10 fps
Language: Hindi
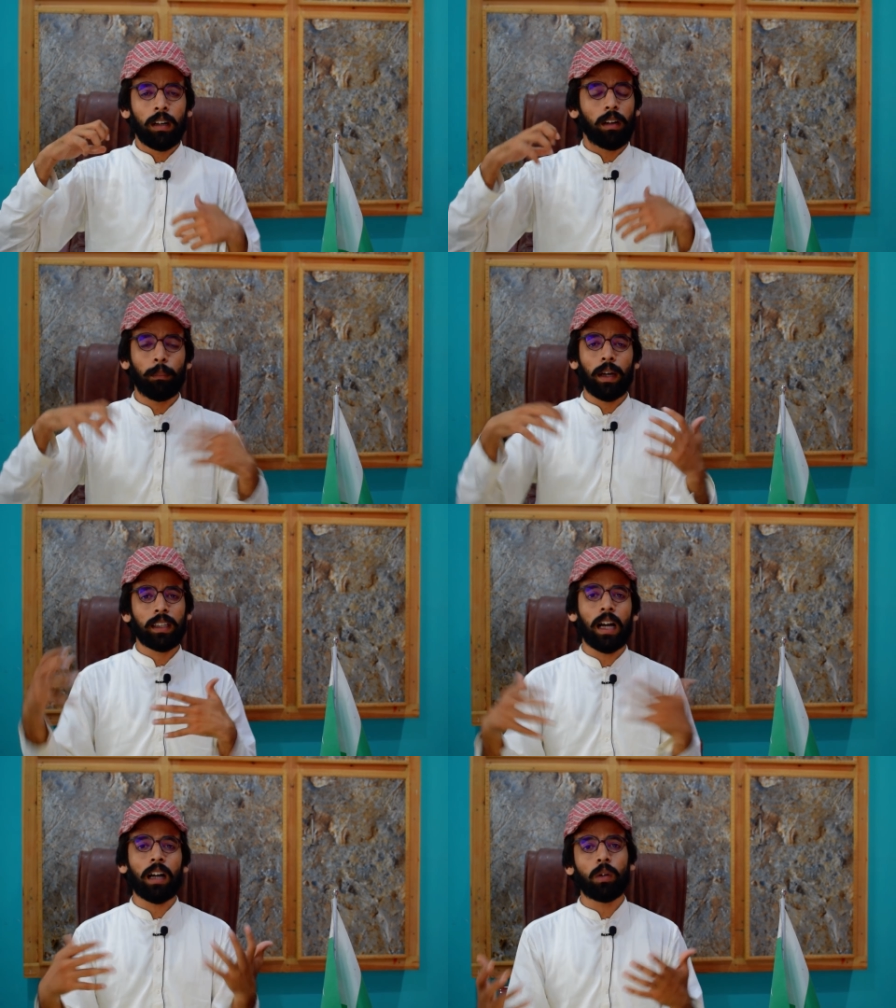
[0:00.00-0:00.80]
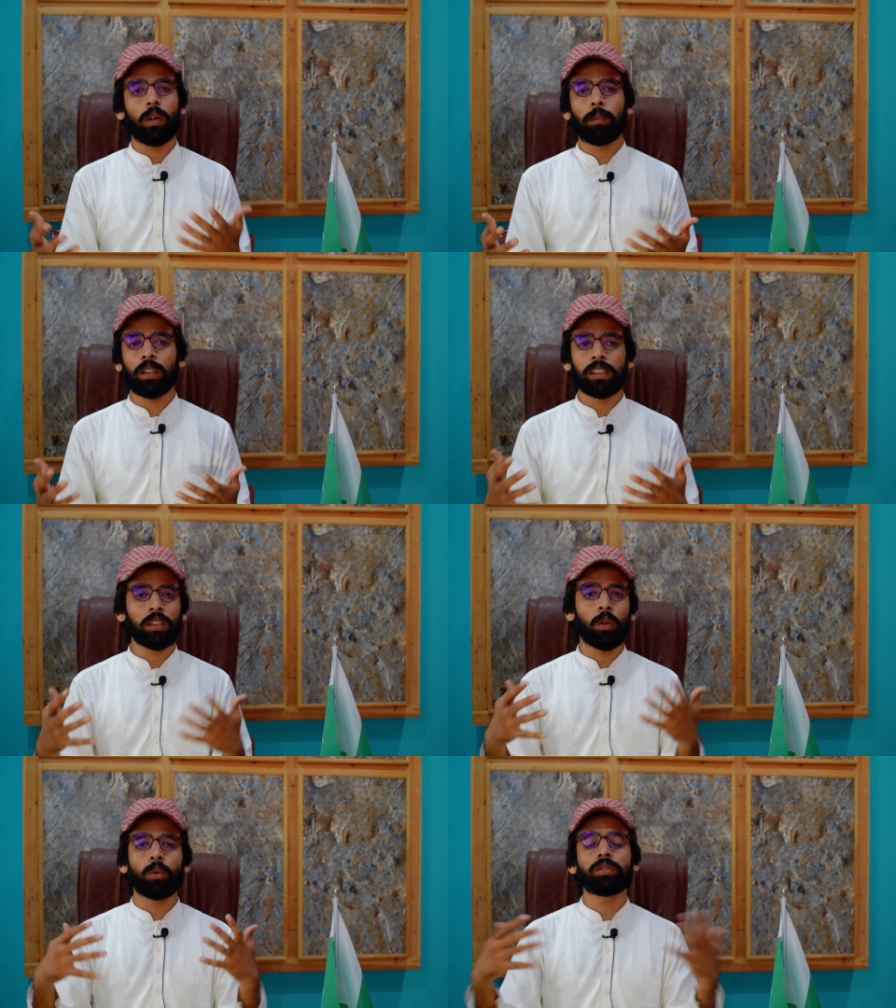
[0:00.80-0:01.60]
मैं क्या कहूँ अब
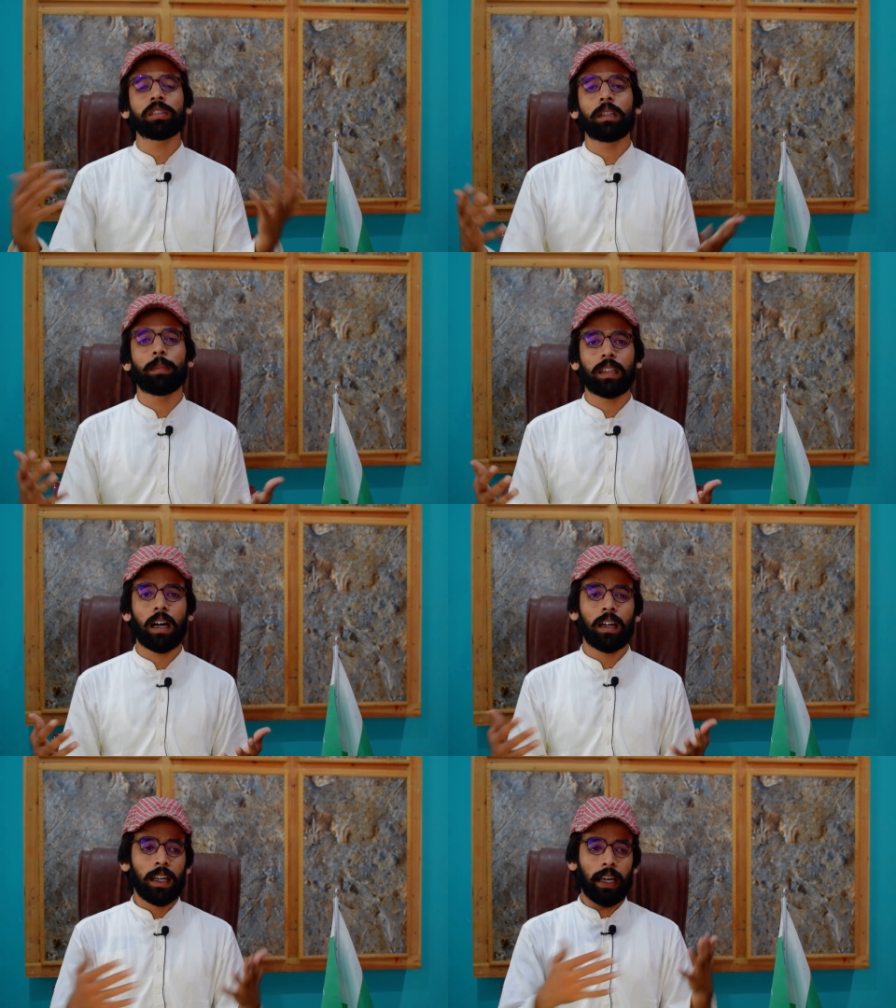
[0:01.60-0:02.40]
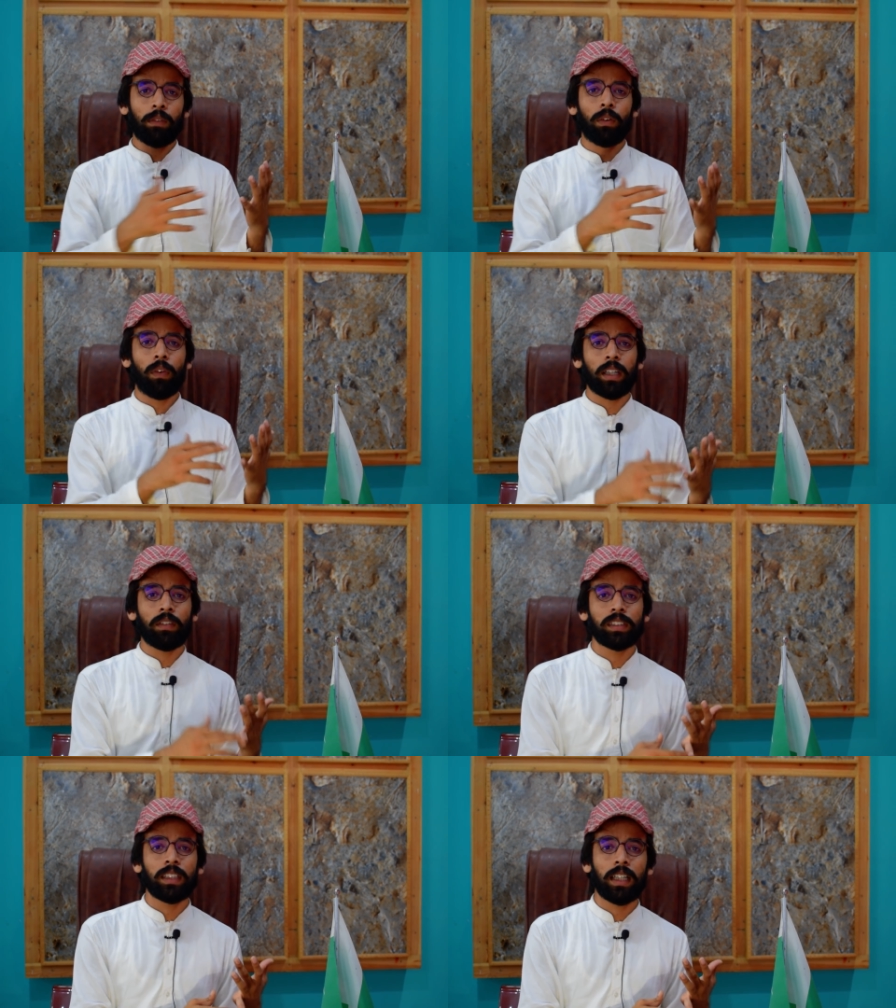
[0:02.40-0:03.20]
किसी को कुछ नहीं पता एक
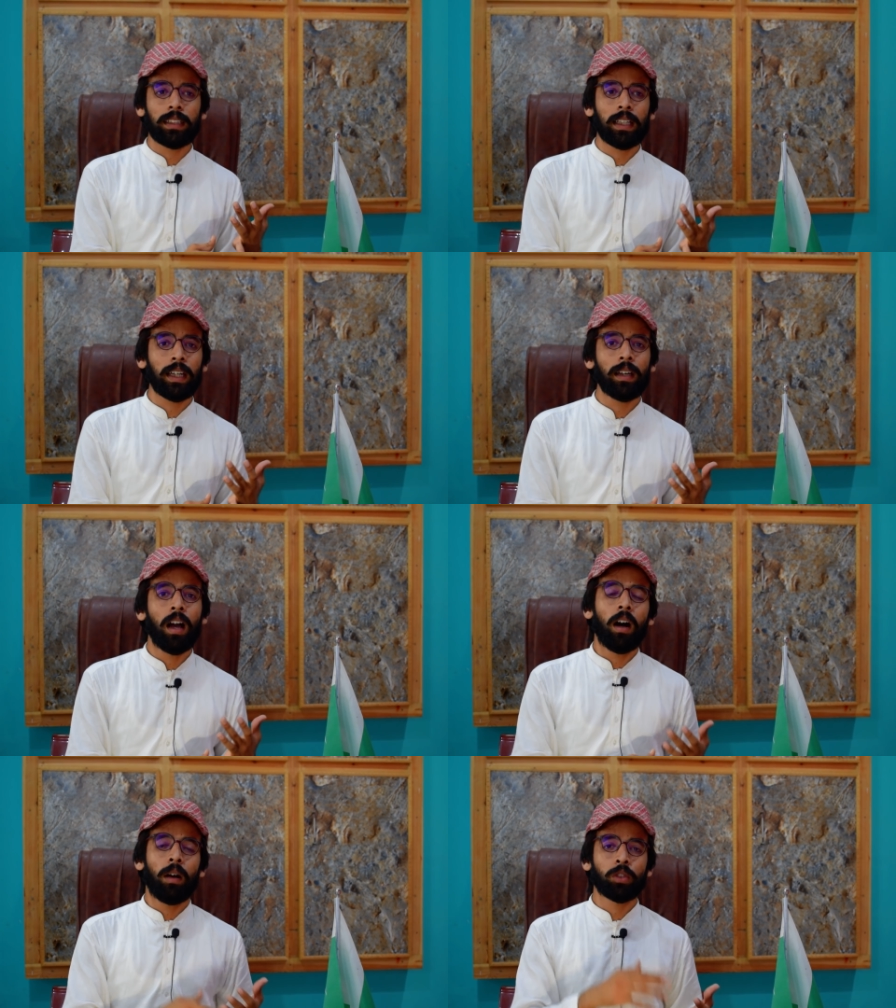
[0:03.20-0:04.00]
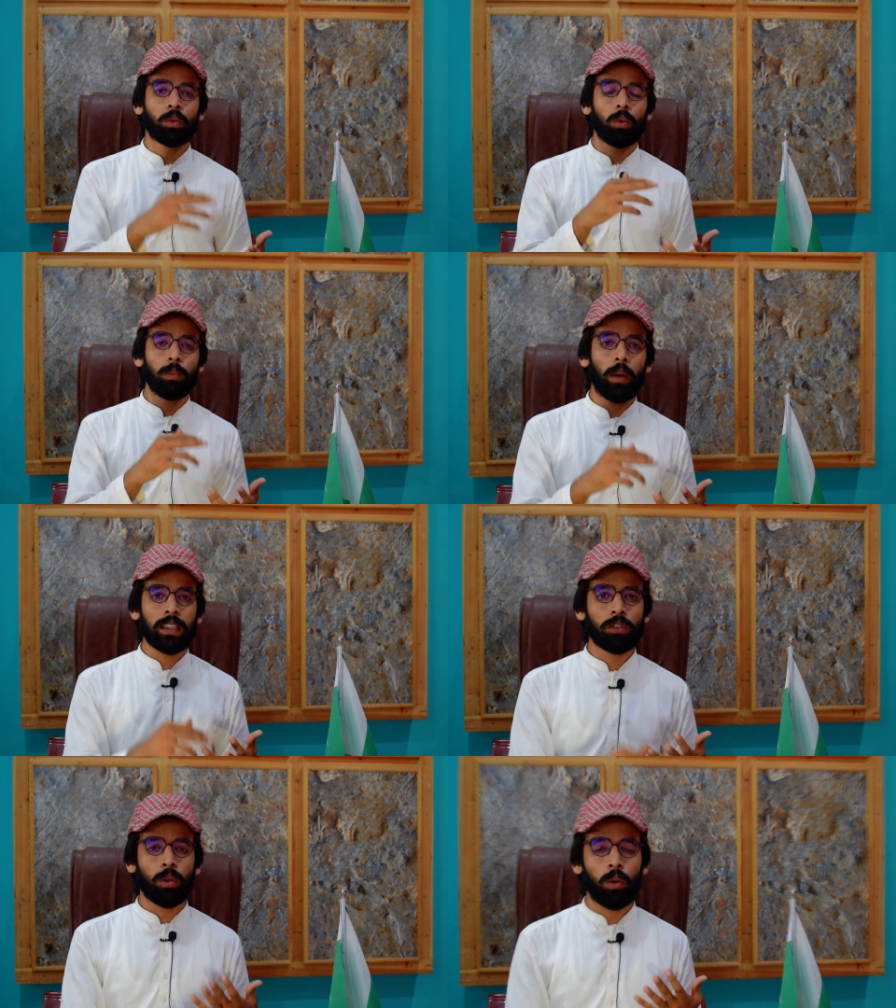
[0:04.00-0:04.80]
वफाकी वजीर कहता है कि अब स्कूल
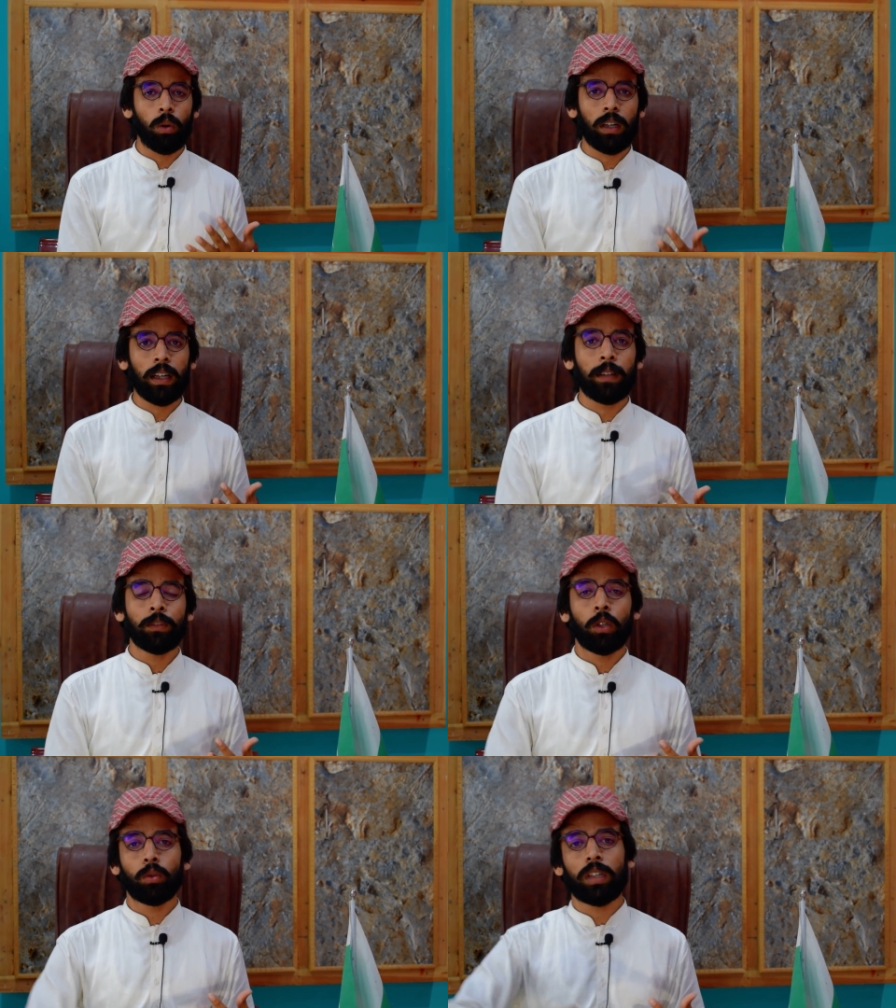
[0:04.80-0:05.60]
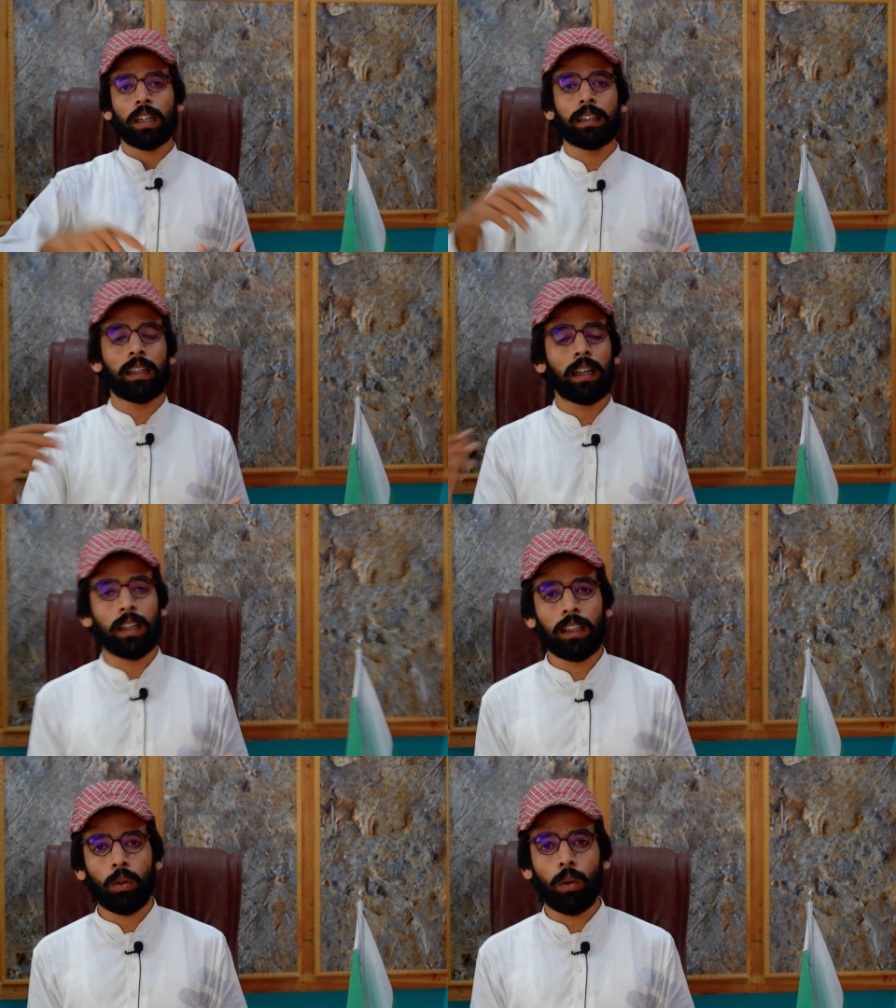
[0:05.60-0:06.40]
बाईस को खोल रहे हैं दूसरा कहता है कि
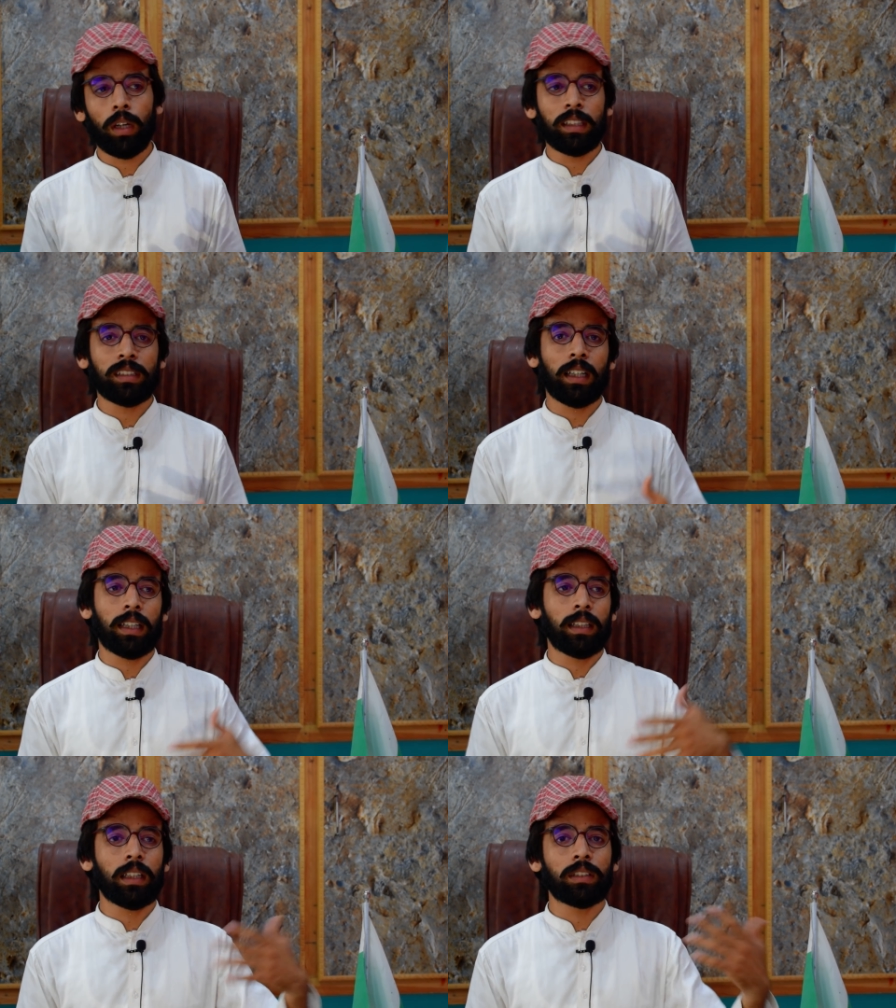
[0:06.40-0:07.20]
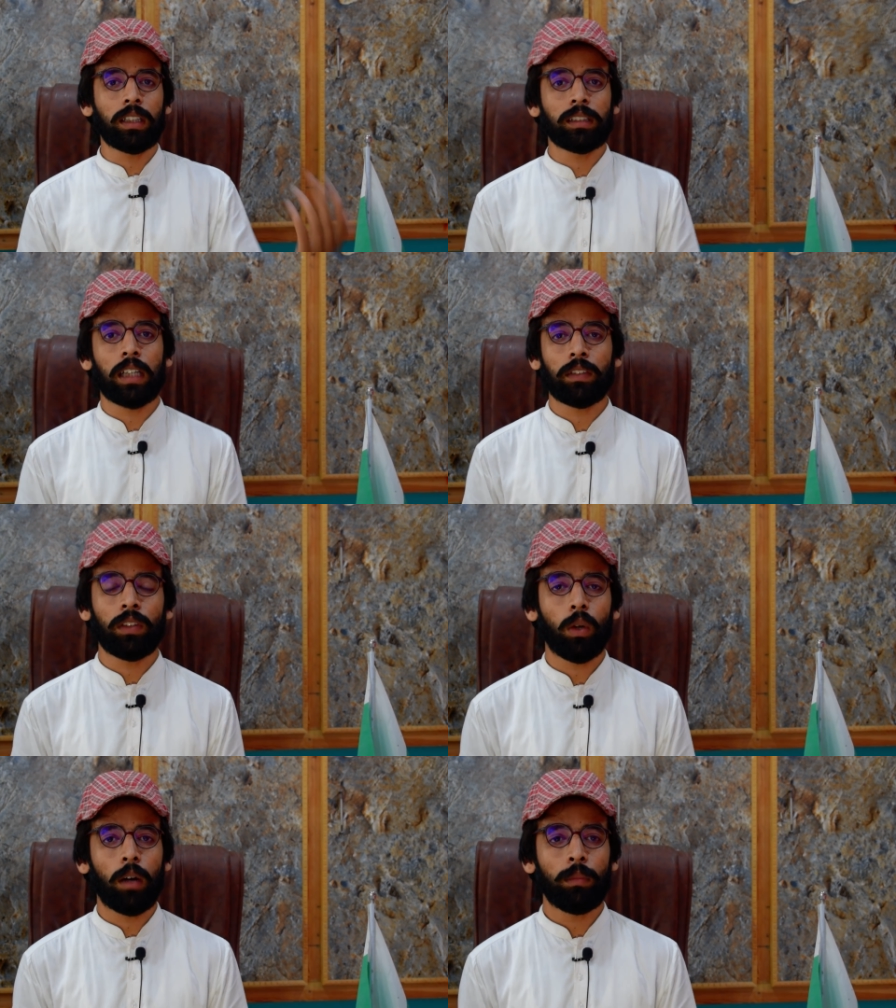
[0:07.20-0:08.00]
नहीं खोल रहे तीसरा कहता है कि छठी
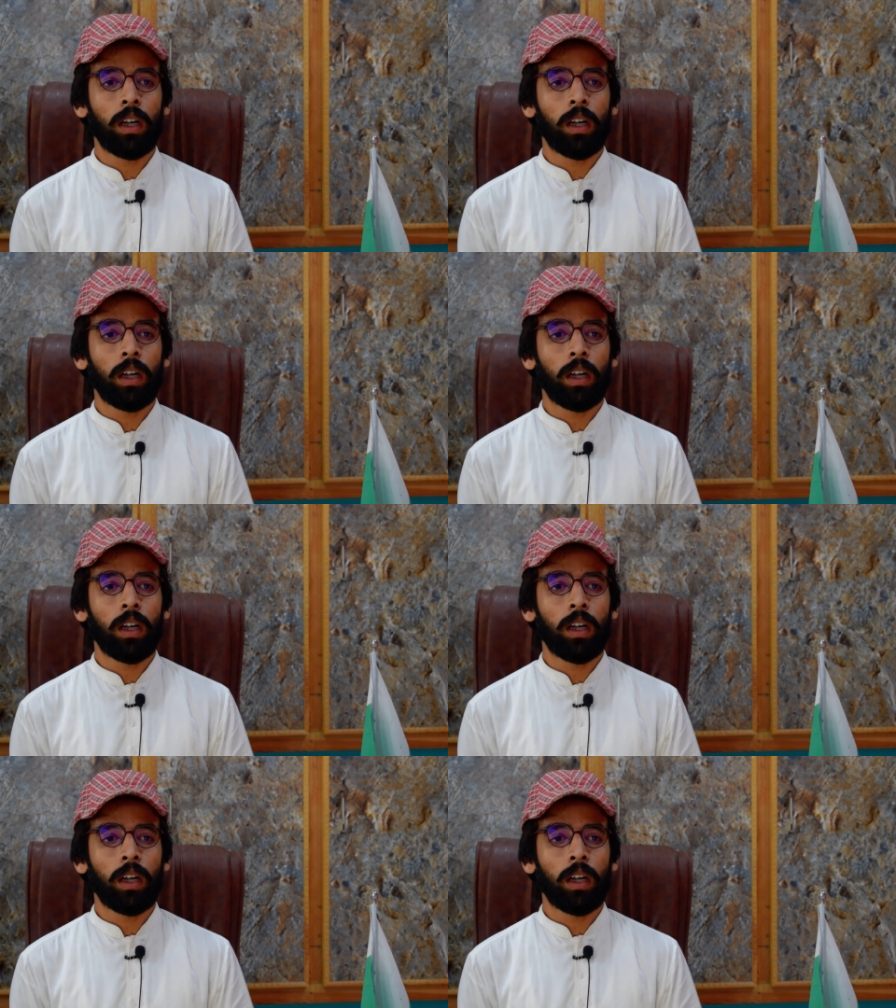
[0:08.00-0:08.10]
सातवीं को हम